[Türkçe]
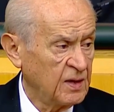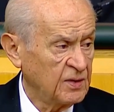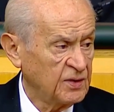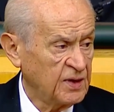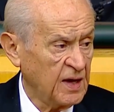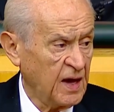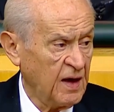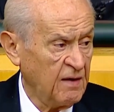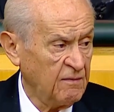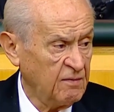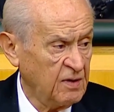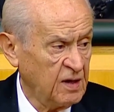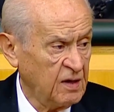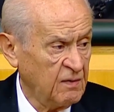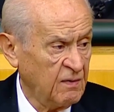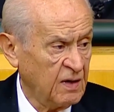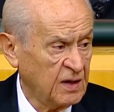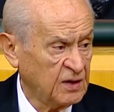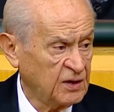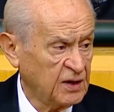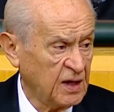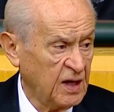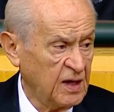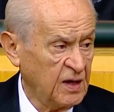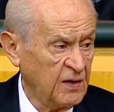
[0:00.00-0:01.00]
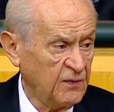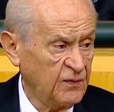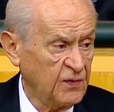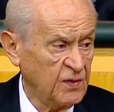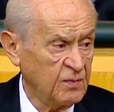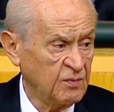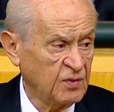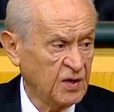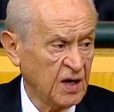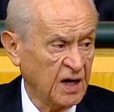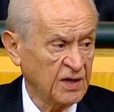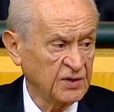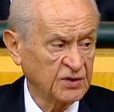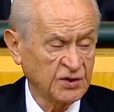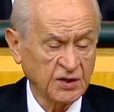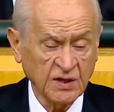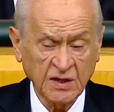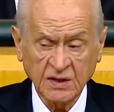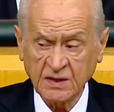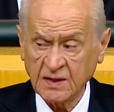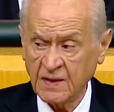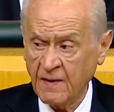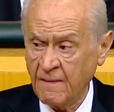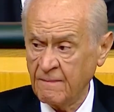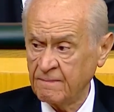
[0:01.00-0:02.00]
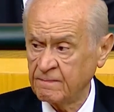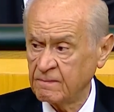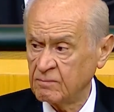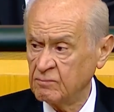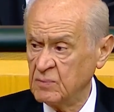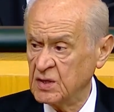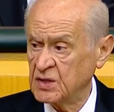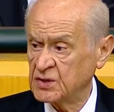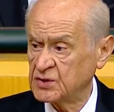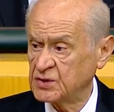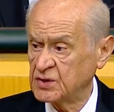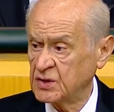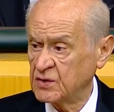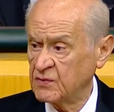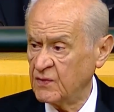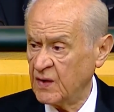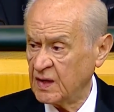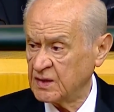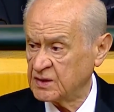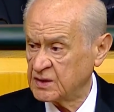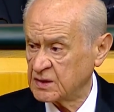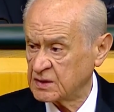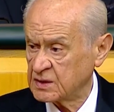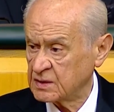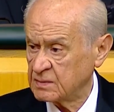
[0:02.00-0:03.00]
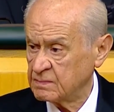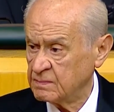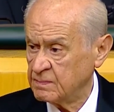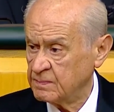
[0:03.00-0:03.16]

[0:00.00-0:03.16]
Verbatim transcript: tevili ve telifi imkansız bir zırvadır.